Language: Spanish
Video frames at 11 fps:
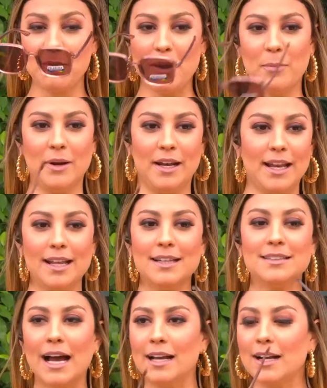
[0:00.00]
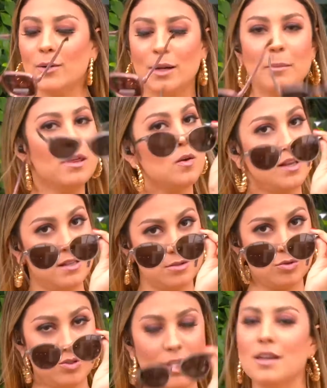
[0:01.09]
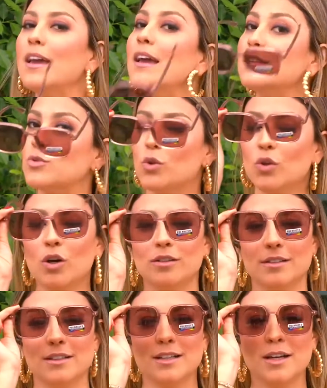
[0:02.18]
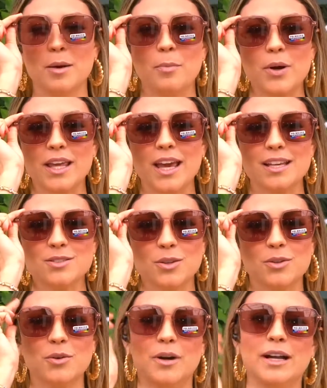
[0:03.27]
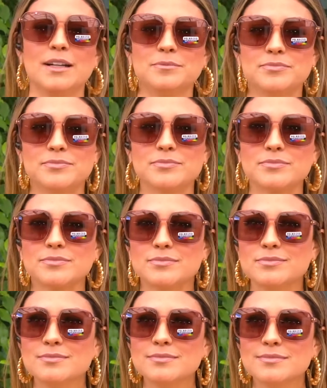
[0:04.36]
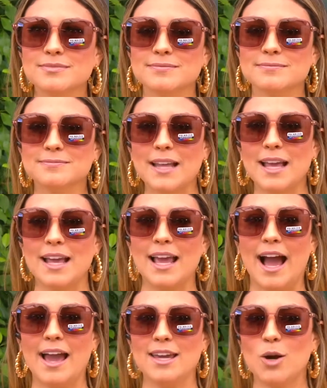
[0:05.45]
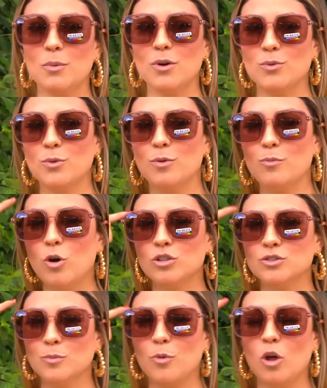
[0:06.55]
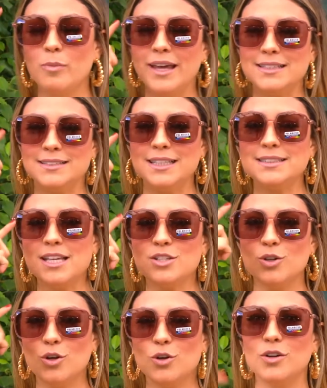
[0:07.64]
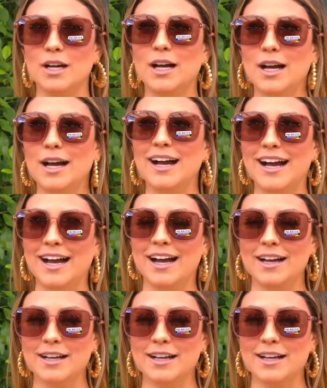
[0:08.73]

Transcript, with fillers: voy a poner. Ana Goné me dijo, estos sí, estos no. ¿Por qué estos no, Ana? Ok, te voy a explicar por qué. Ahí como e, vos, me decís y, yo, te toco así. Ajá.